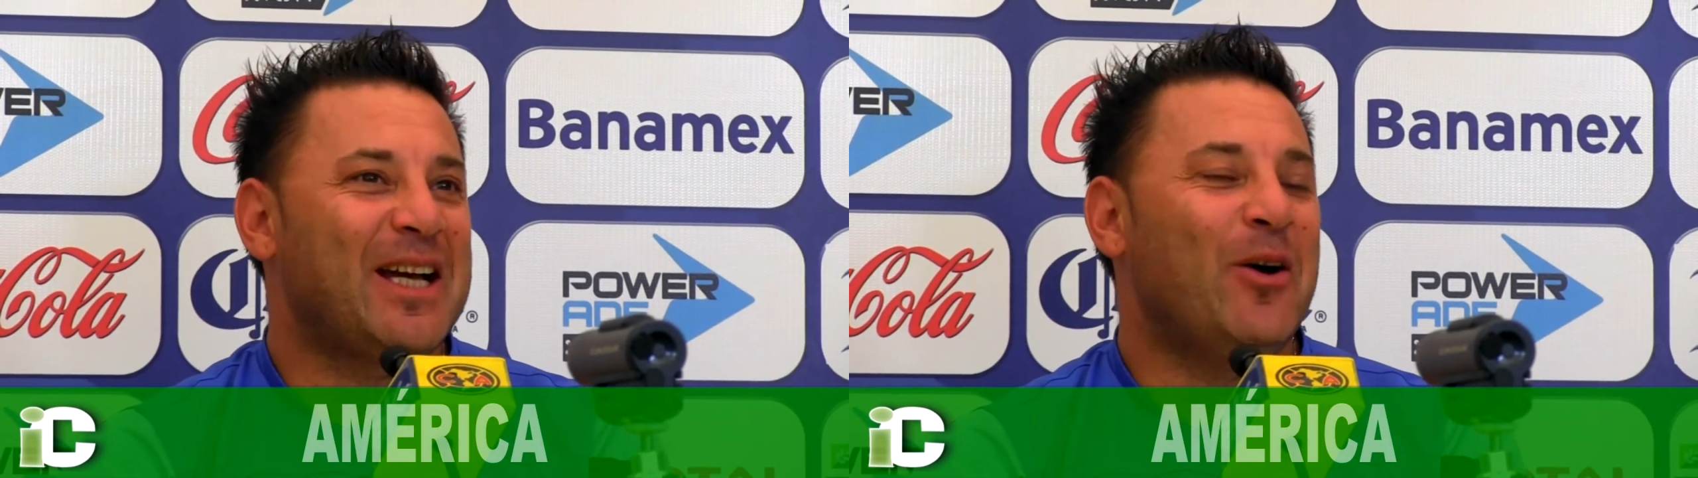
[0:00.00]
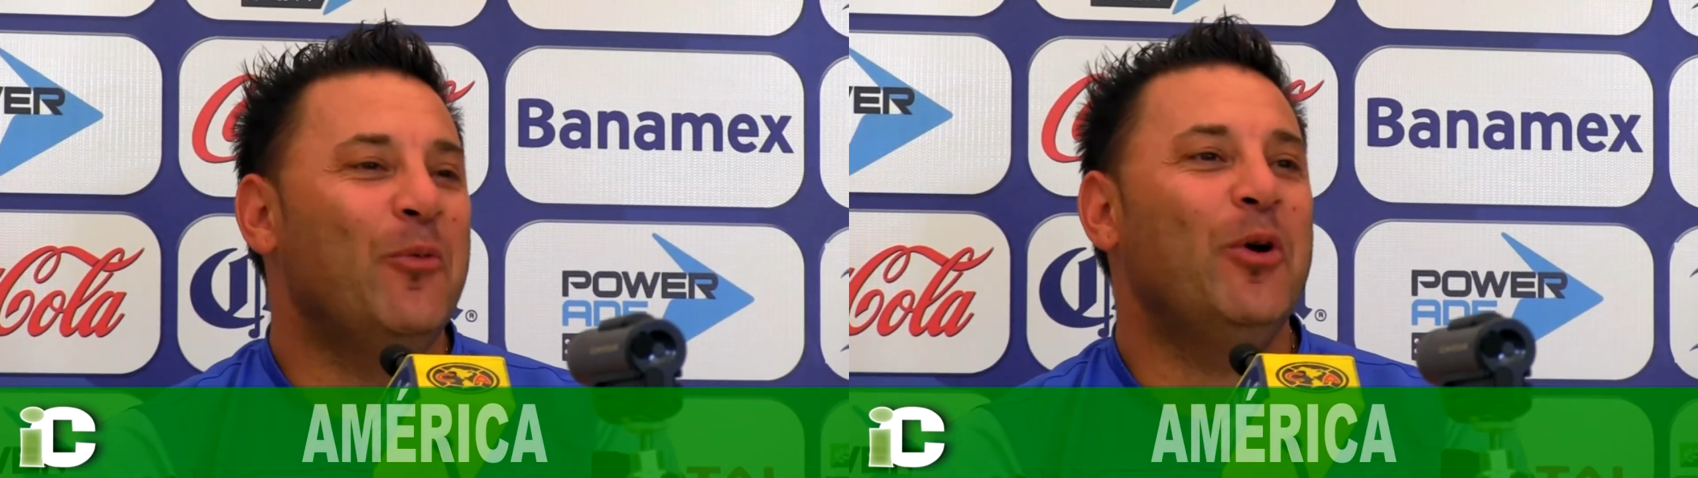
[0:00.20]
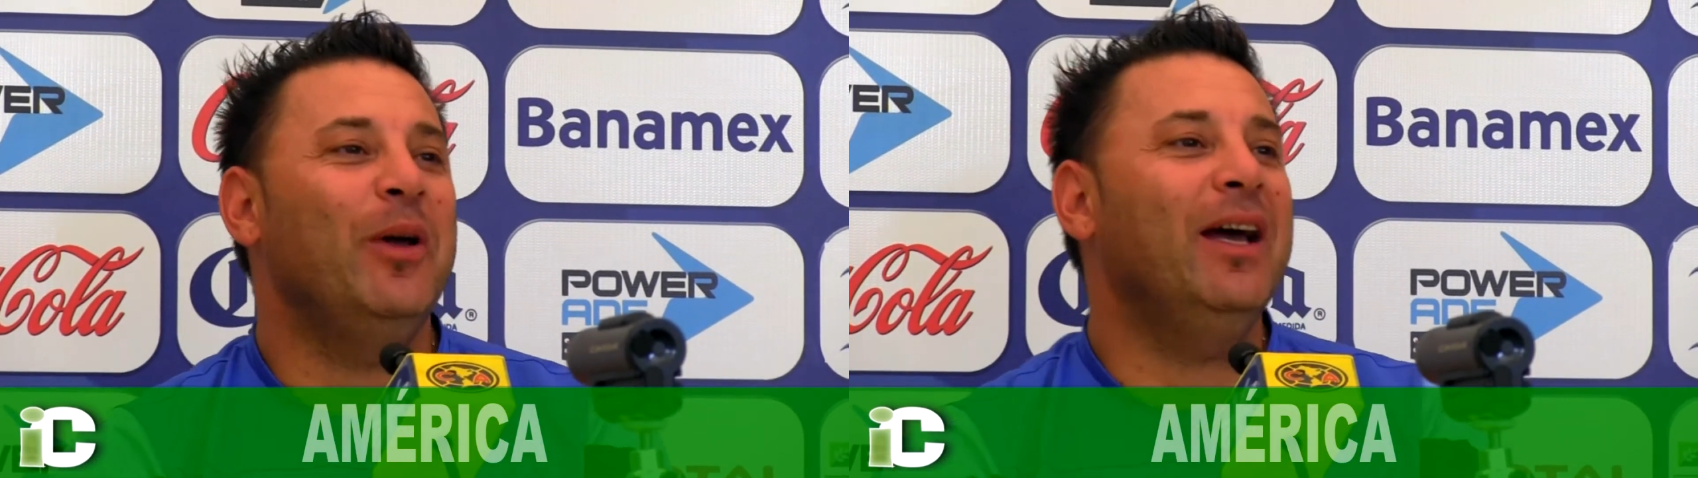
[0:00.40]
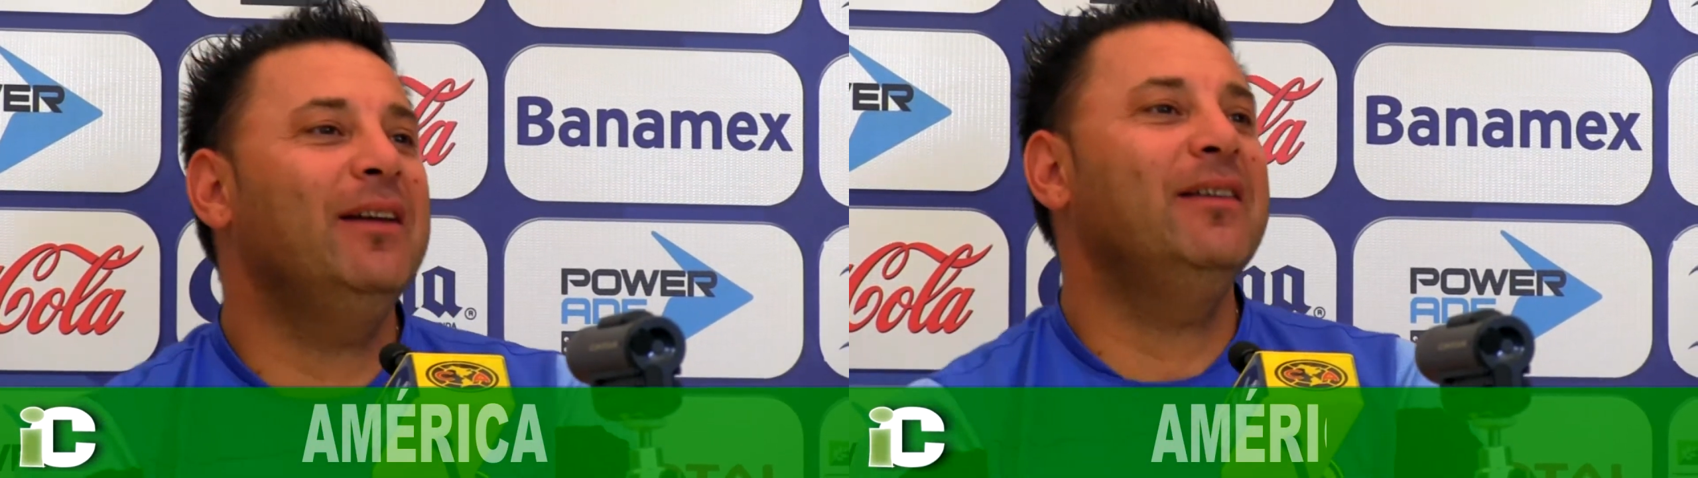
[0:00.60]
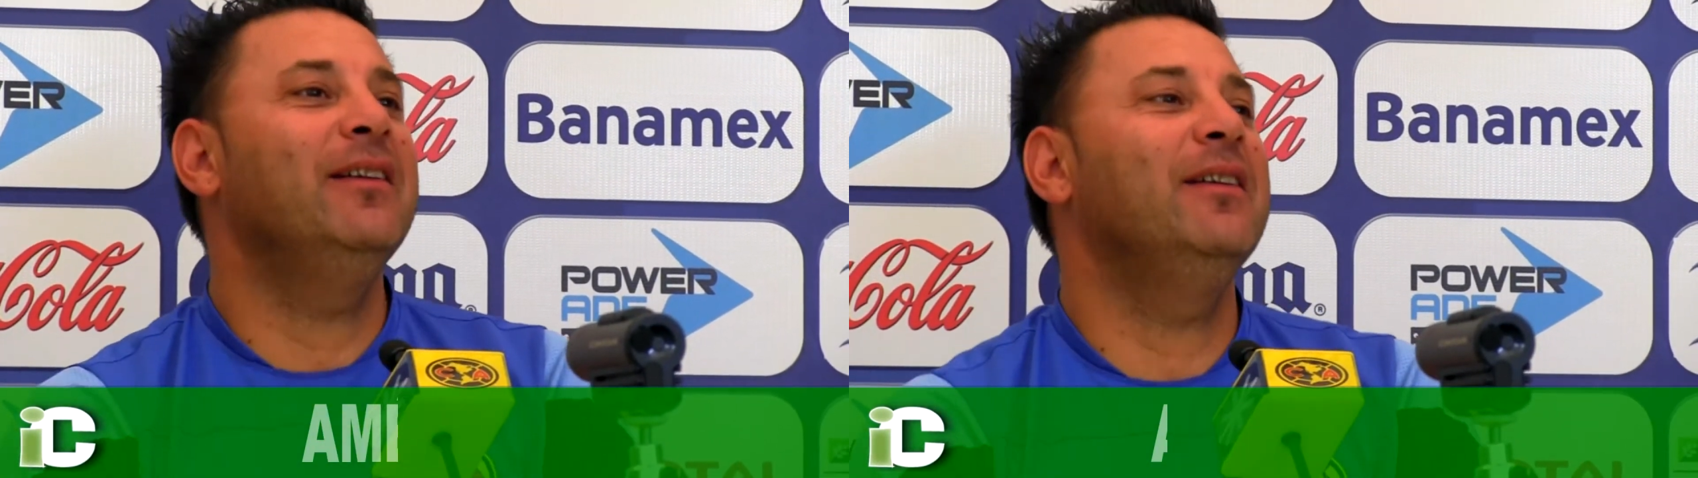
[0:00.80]
llegamos muy
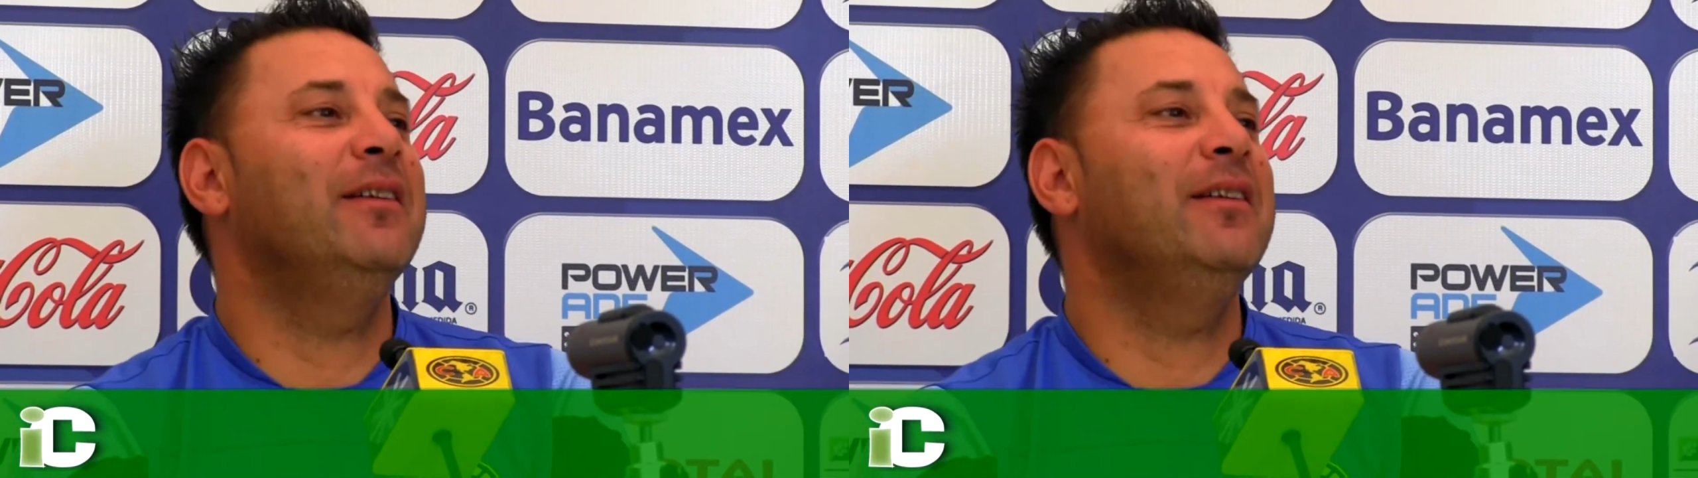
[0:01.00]
bien,